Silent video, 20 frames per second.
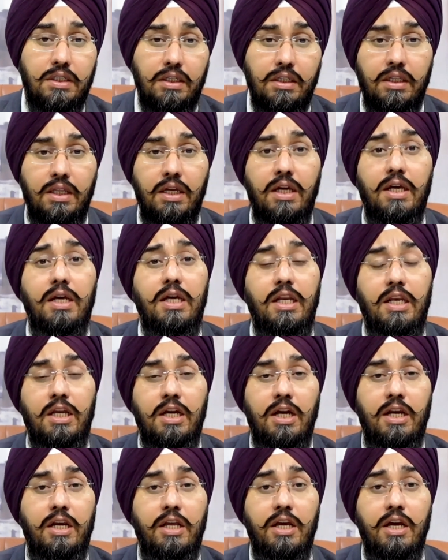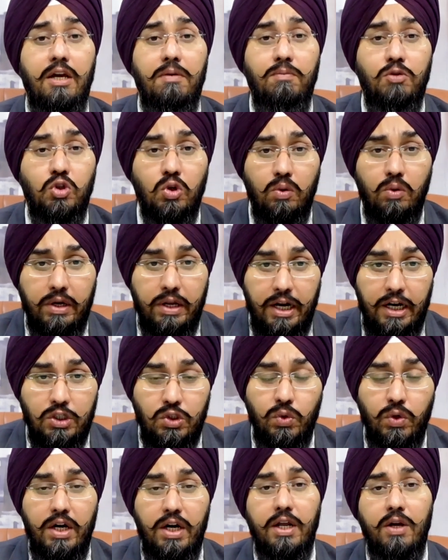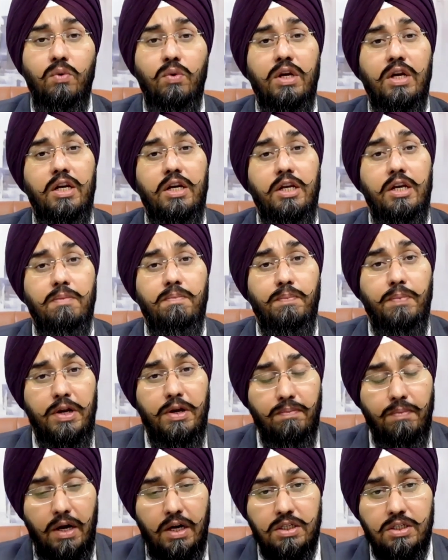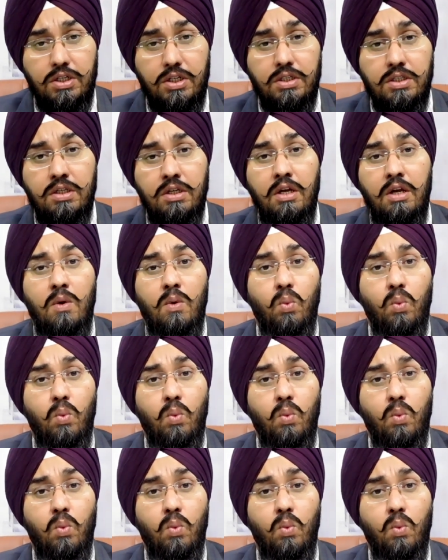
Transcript: सकते हैं इनके लिए जो ग्रेजुएट हैं उनके लिए प्री मास्टर्स